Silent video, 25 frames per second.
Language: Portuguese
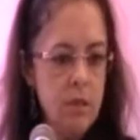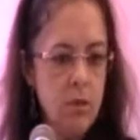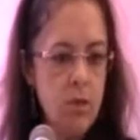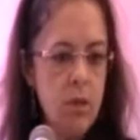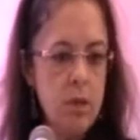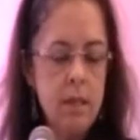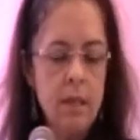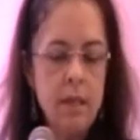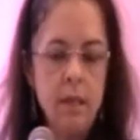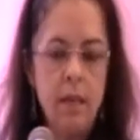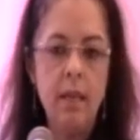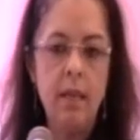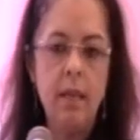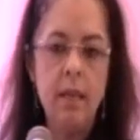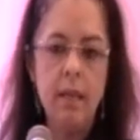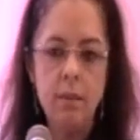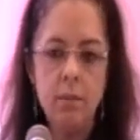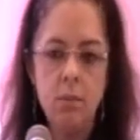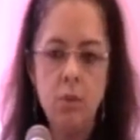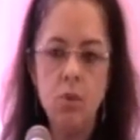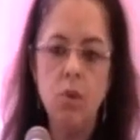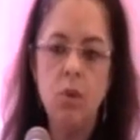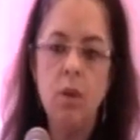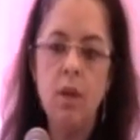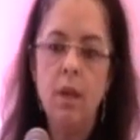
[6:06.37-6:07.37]
Nós
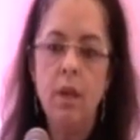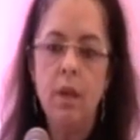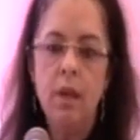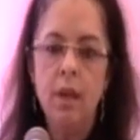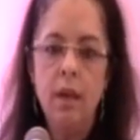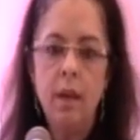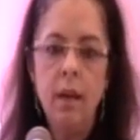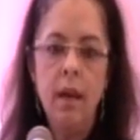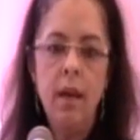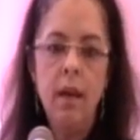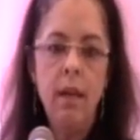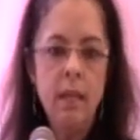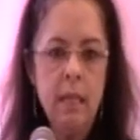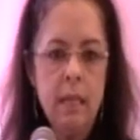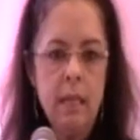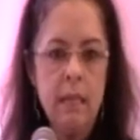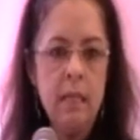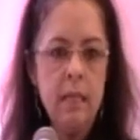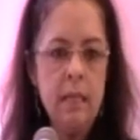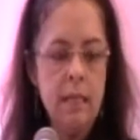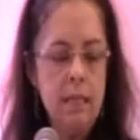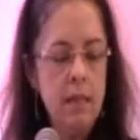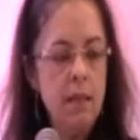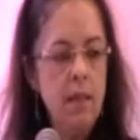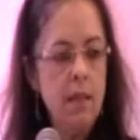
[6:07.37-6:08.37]
queremos e é
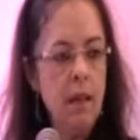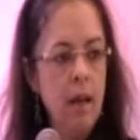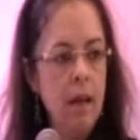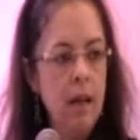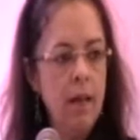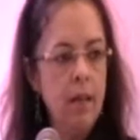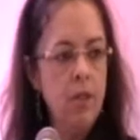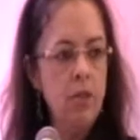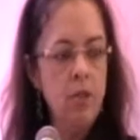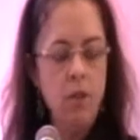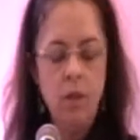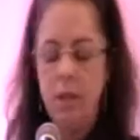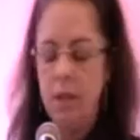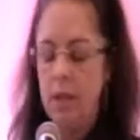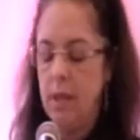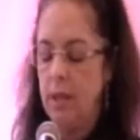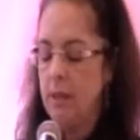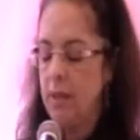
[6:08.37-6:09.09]
necessidade